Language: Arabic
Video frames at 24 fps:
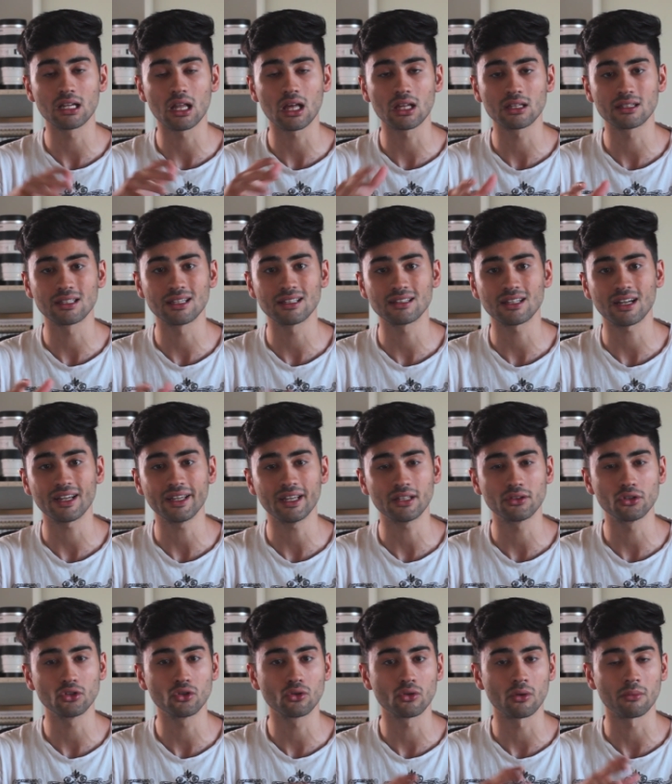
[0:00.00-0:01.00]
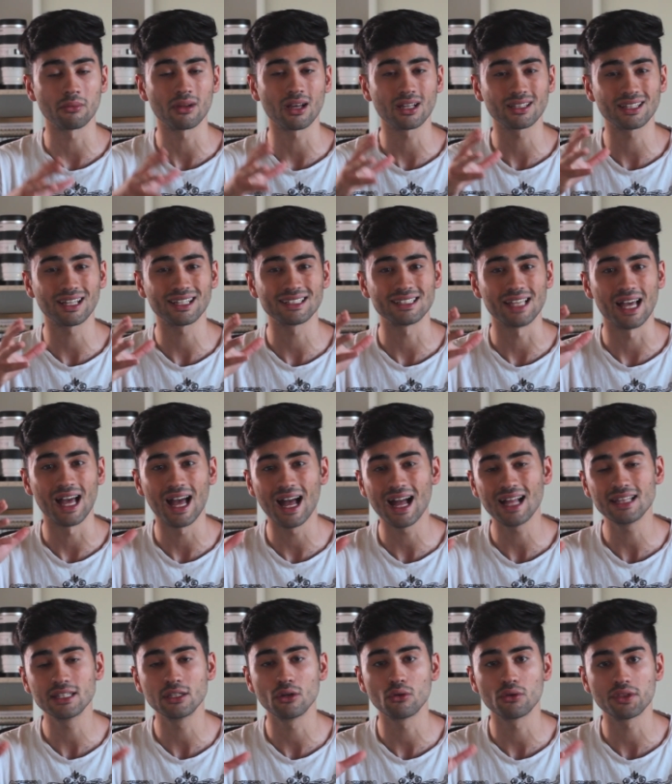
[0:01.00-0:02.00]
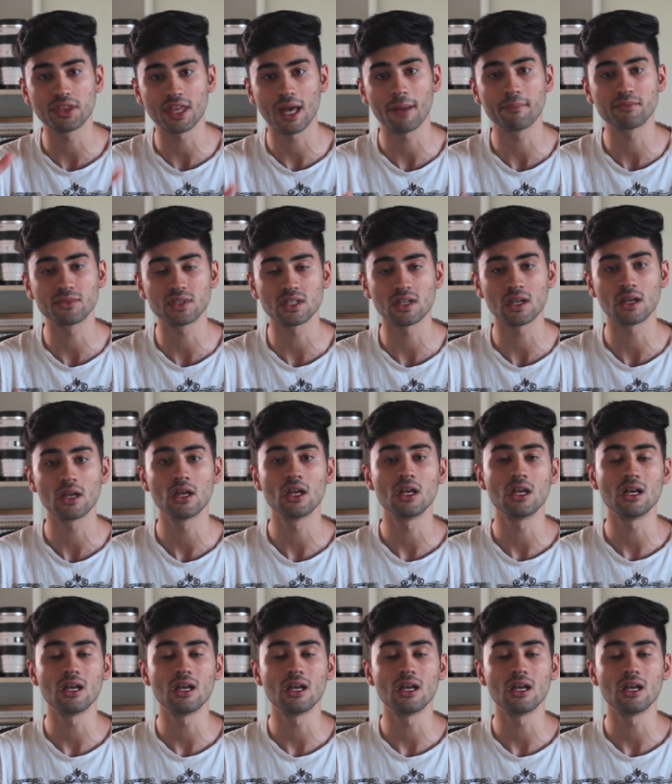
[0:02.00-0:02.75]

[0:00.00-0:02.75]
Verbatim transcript: لقطات رح يعطيكم لقطات هاديه وثابته